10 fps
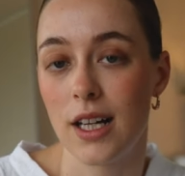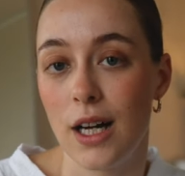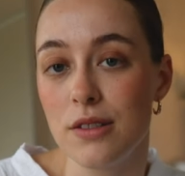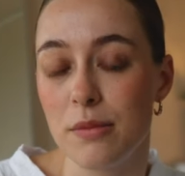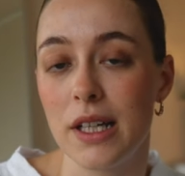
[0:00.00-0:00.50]

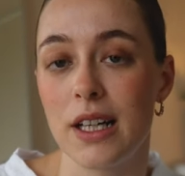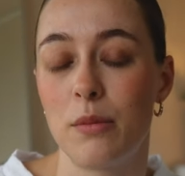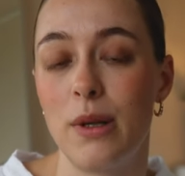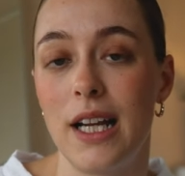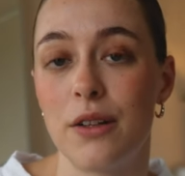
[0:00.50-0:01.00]
aus
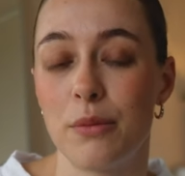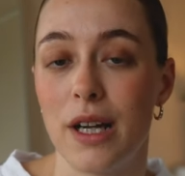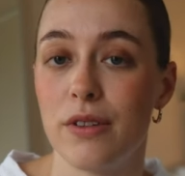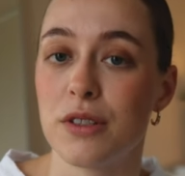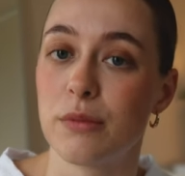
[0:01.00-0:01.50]
mehreren Plänen und mir
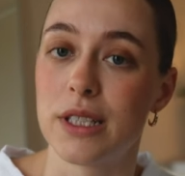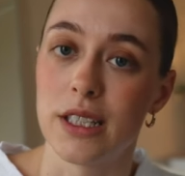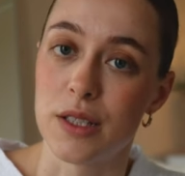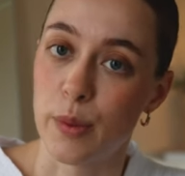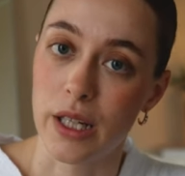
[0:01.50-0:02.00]
einfach so ein
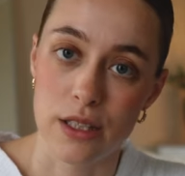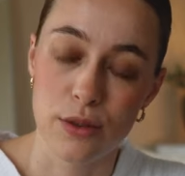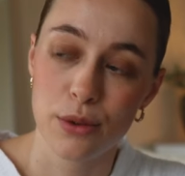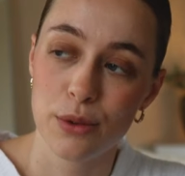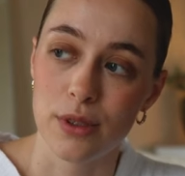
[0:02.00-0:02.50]
bisschen
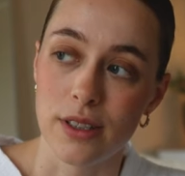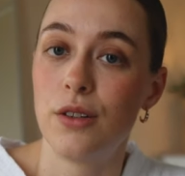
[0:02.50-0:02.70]
Inspiration holen.